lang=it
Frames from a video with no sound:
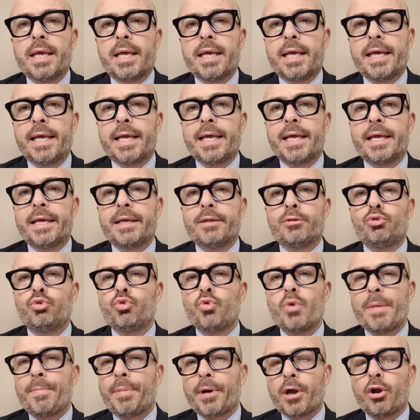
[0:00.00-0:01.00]
Eh,
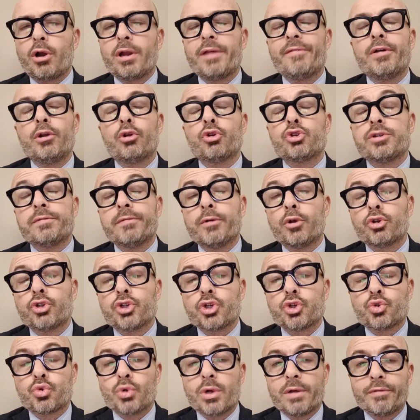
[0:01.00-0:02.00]
due parole veloci
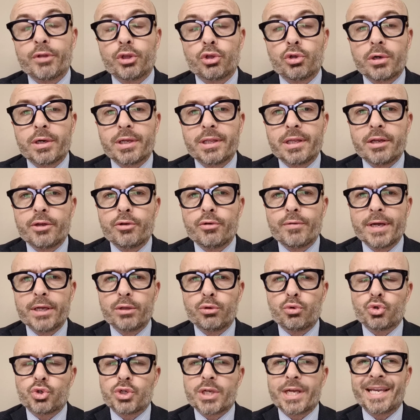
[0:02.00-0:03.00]
veloci sulla vittoria della
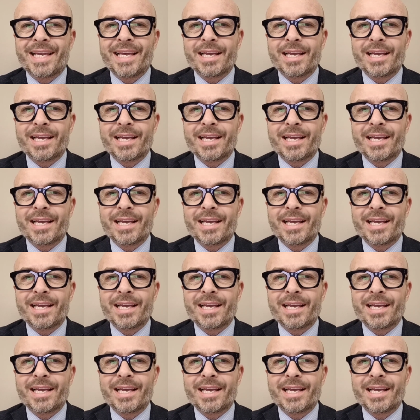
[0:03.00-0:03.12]
Juventus eh,